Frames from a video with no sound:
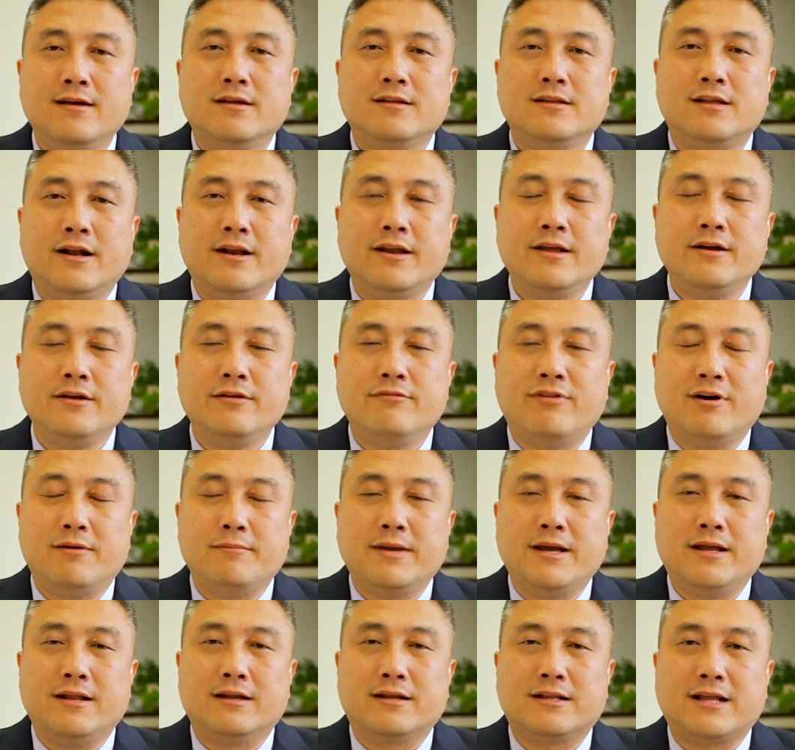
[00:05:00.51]
但另一方
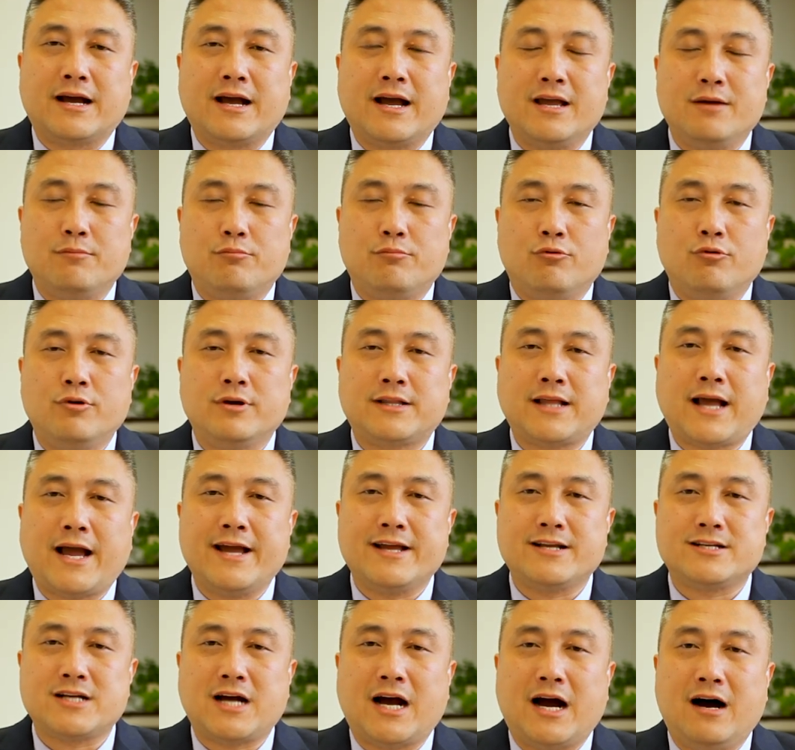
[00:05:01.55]
面呢，大概也不会太
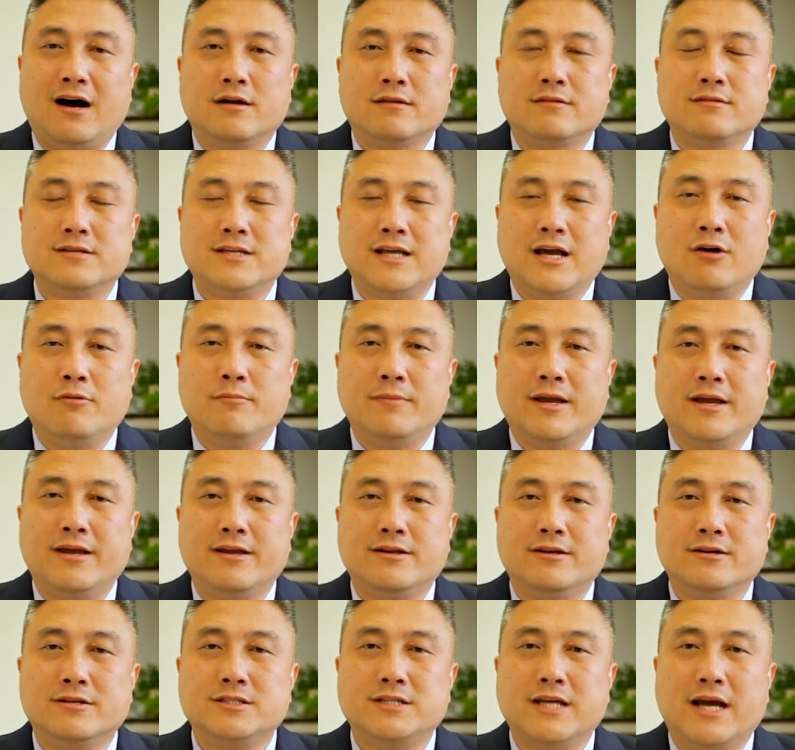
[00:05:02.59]
长。此前我们也已
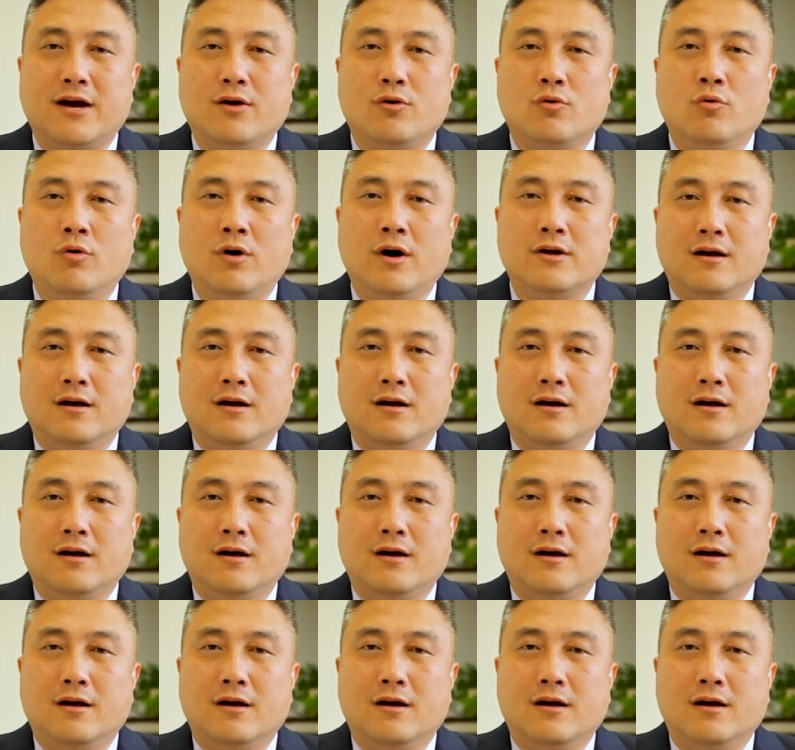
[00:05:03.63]
经讲过，